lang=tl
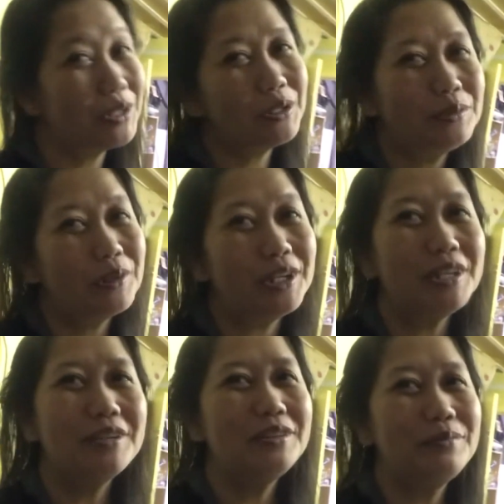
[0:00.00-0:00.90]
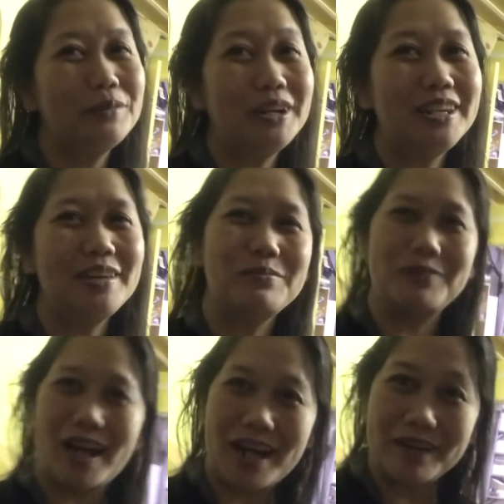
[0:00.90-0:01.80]
good morning, good morning
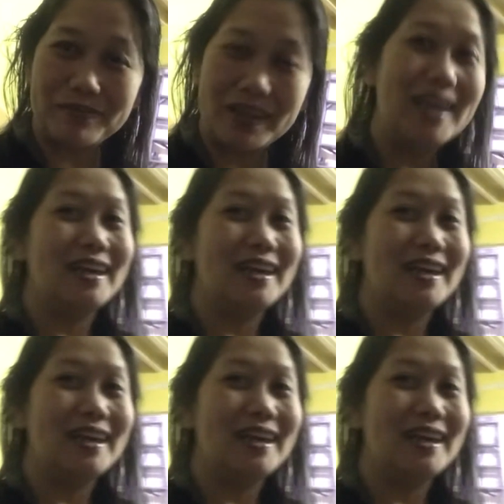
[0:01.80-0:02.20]
from